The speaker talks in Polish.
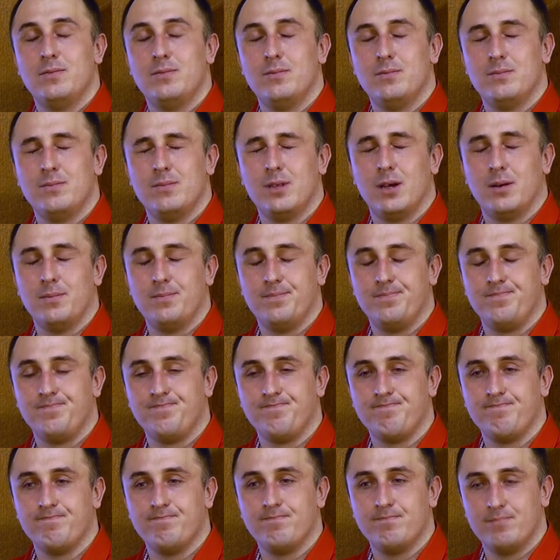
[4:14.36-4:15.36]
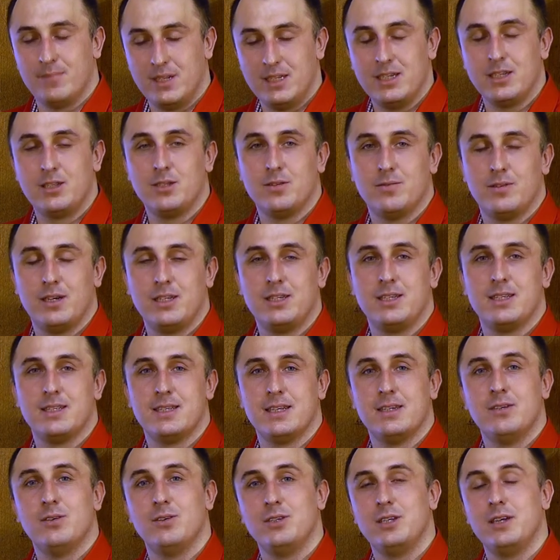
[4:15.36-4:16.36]
no, będzie to właśnie
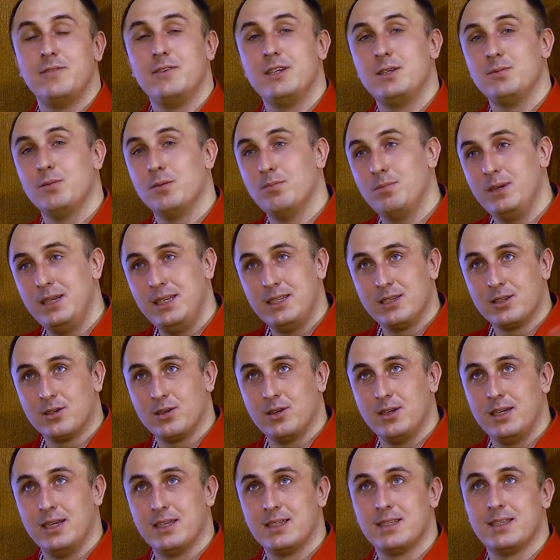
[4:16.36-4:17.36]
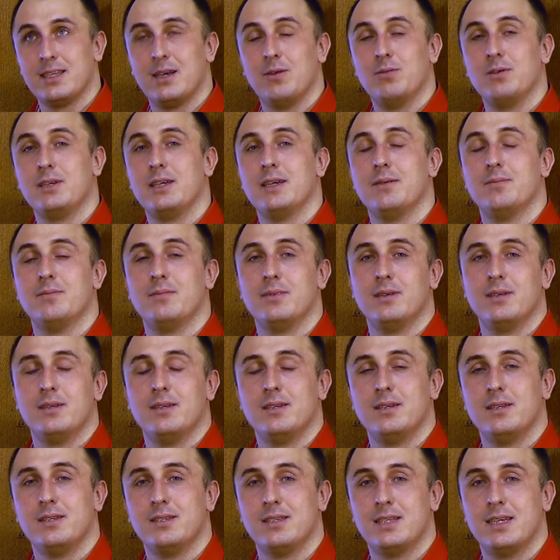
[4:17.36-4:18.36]
0,9, bo blisko jest całkiem
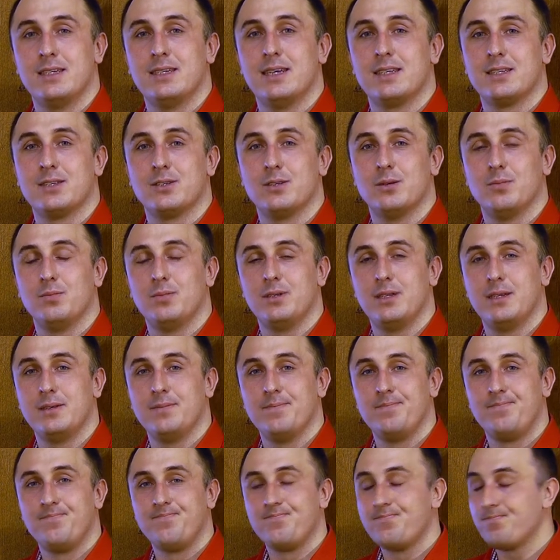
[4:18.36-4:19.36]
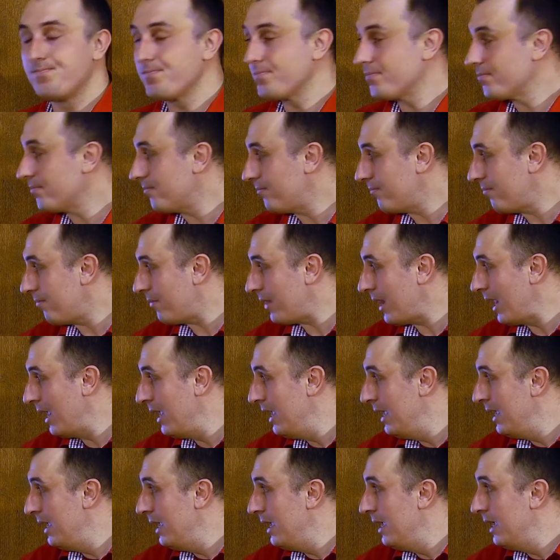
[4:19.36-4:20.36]
0 stopni.
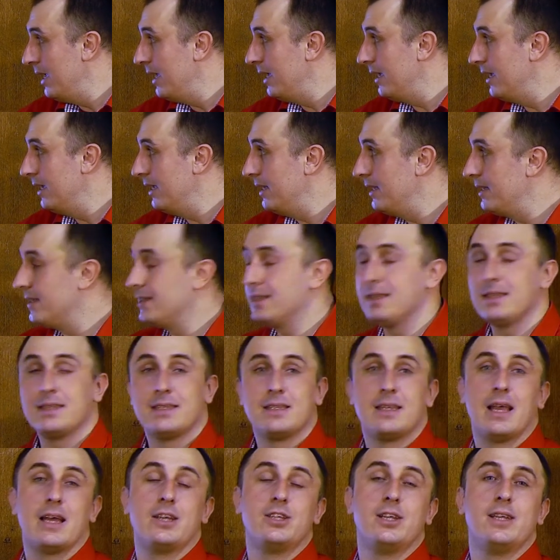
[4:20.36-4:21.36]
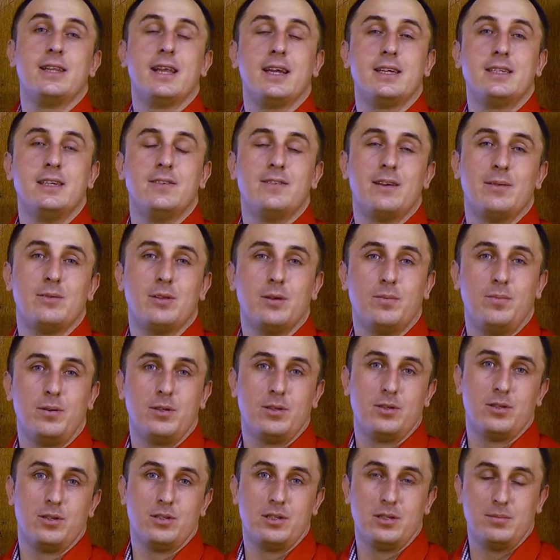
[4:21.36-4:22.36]
Y, także nagrywam to po
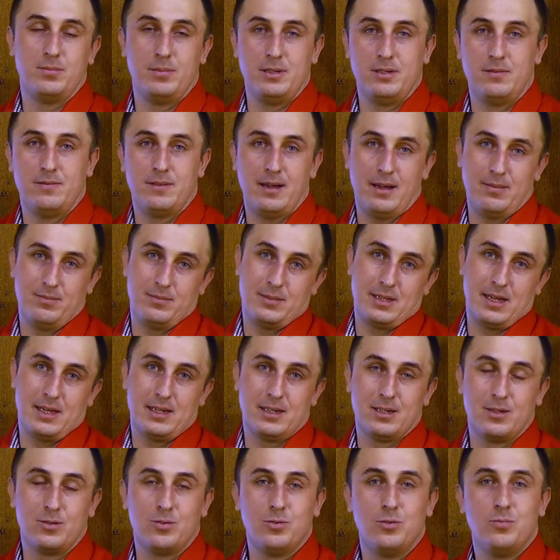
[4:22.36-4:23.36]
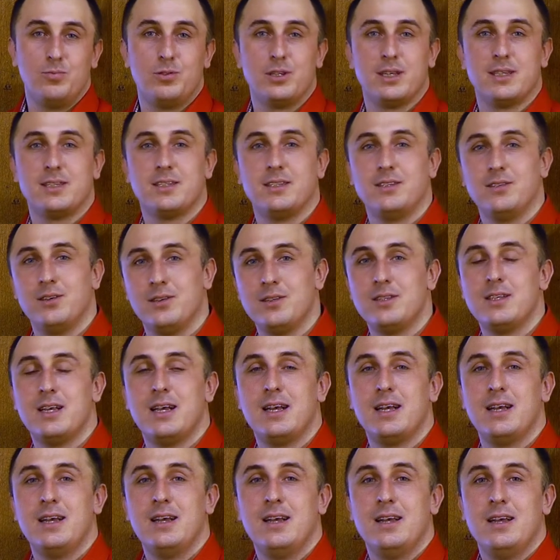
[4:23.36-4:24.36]
to, żeby Wam tak ku
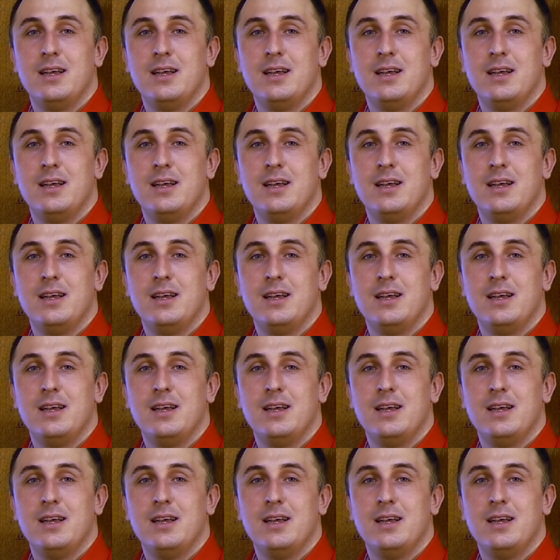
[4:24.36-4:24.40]
przestrodze,